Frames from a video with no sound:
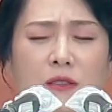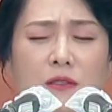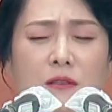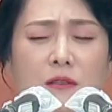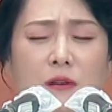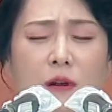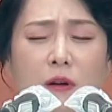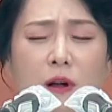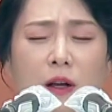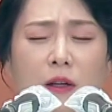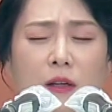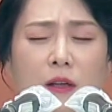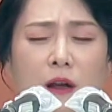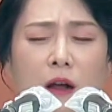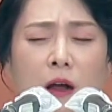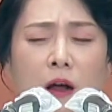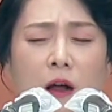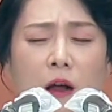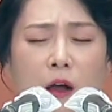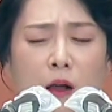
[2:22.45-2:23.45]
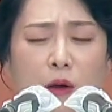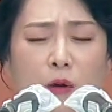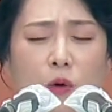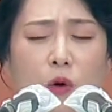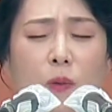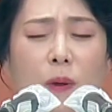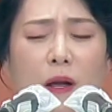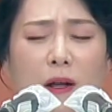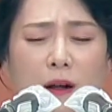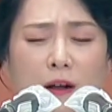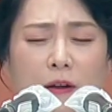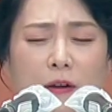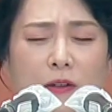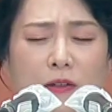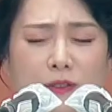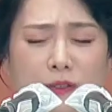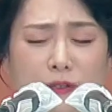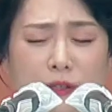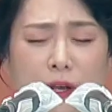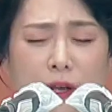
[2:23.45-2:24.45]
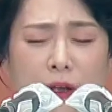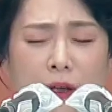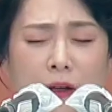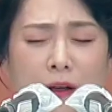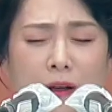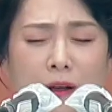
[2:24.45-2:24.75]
들어가리라 고백하였는데